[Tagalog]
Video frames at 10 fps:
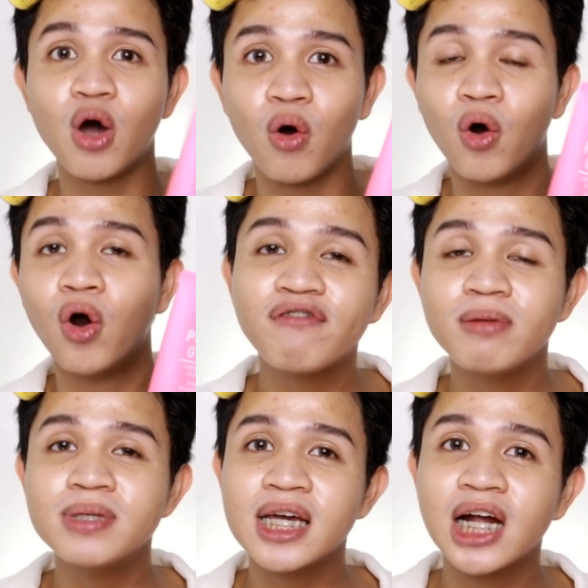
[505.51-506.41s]
ako
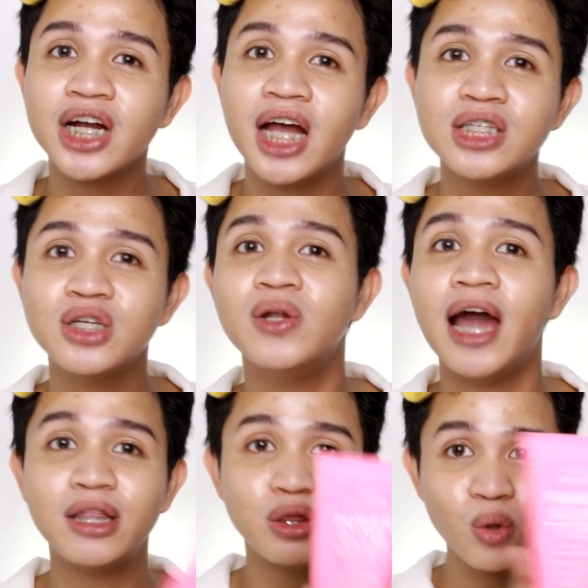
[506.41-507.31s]
from Seeker Rescue
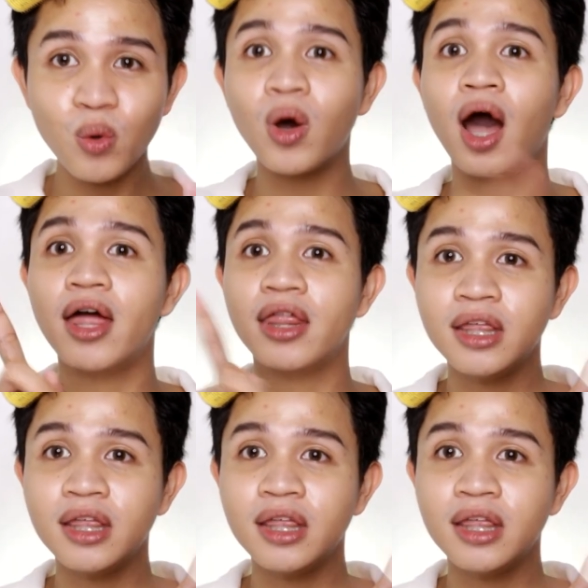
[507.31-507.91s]
line to uh,